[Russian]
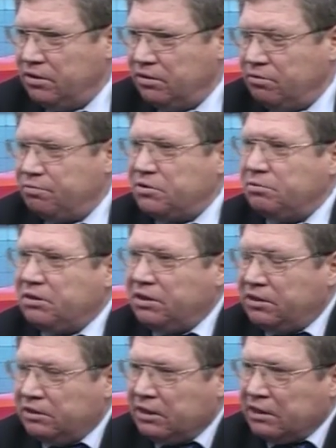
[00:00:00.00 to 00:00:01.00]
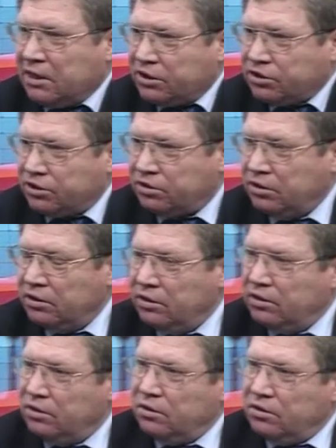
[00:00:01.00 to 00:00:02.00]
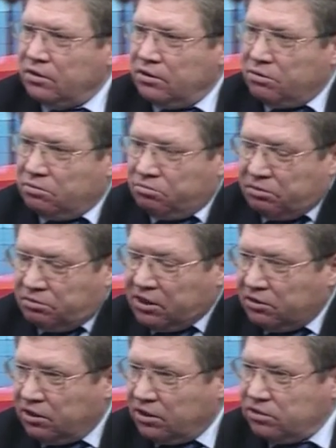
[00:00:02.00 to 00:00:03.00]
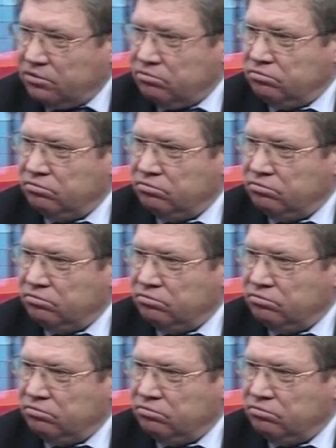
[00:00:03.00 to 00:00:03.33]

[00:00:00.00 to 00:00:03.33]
Вы посмотрите на наших э, рынках.